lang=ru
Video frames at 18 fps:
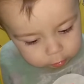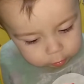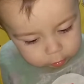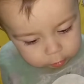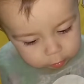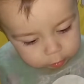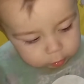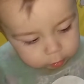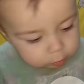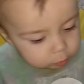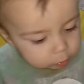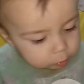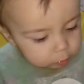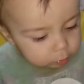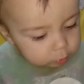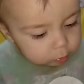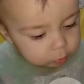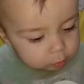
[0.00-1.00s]
Ты что, не
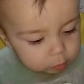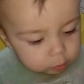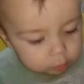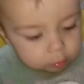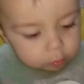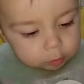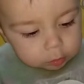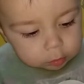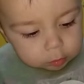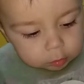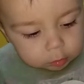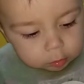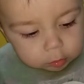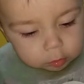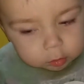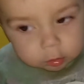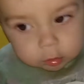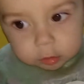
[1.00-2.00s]
голодный?
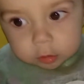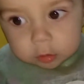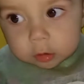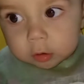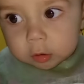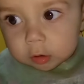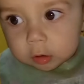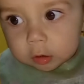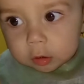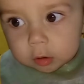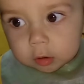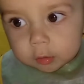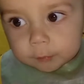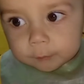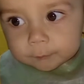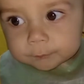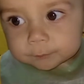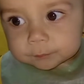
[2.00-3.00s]
Будешь меня
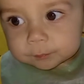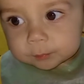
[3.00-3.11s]
кормить?